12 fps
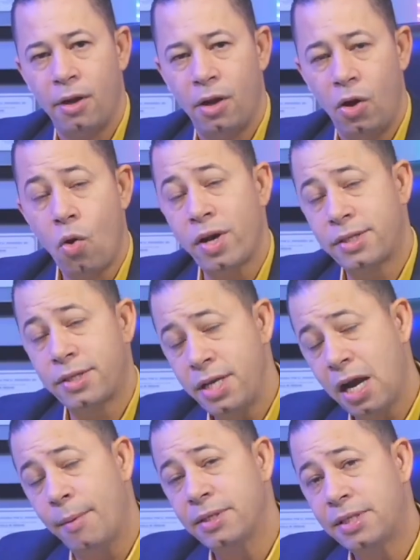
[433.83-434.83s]
Lo que
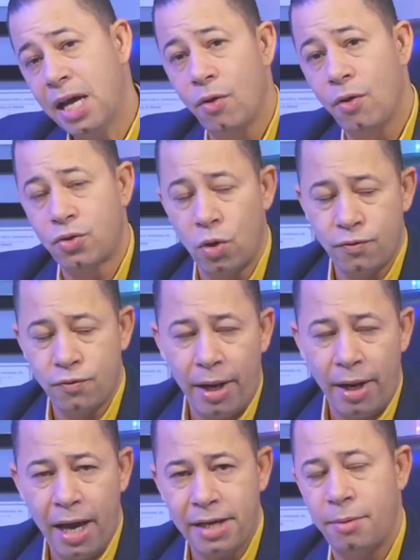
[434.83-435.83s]
sí han avanzado son los
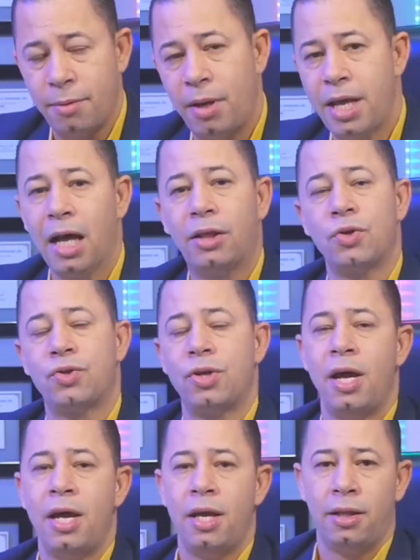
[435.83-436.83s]
familiares
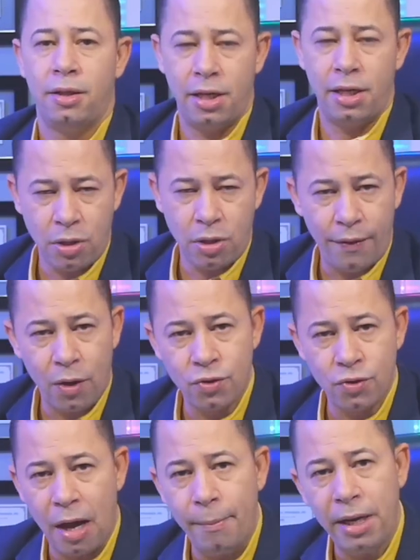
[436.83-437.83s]
inmediatos de
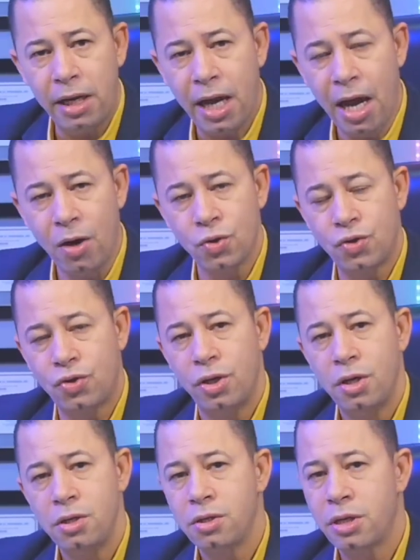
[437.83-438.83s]
ciudadanos americanos
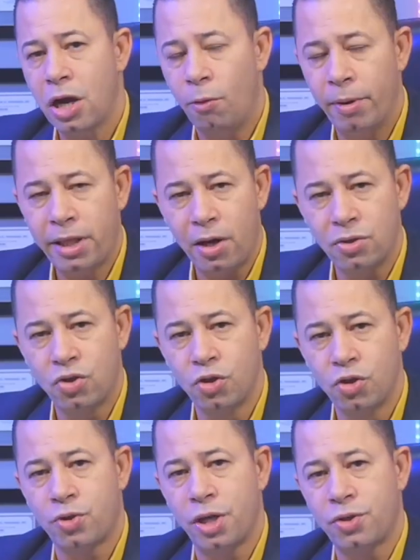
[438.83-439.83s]
que completaron
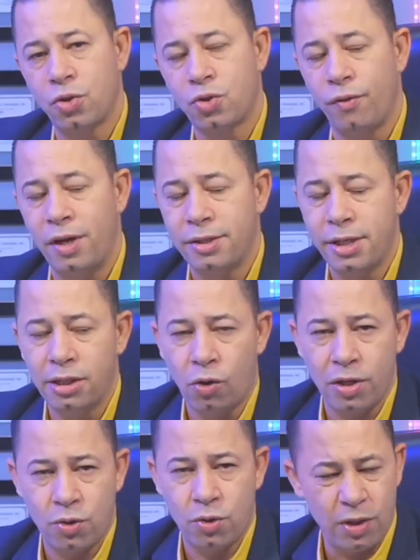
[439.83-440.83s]
sus procesos con el
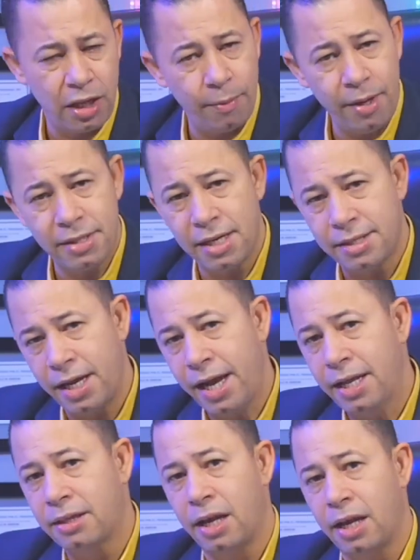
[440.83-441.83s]
Centro Nacional de Visas
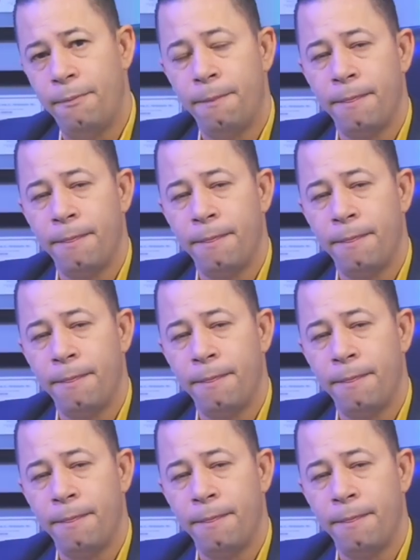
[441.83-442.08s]
entre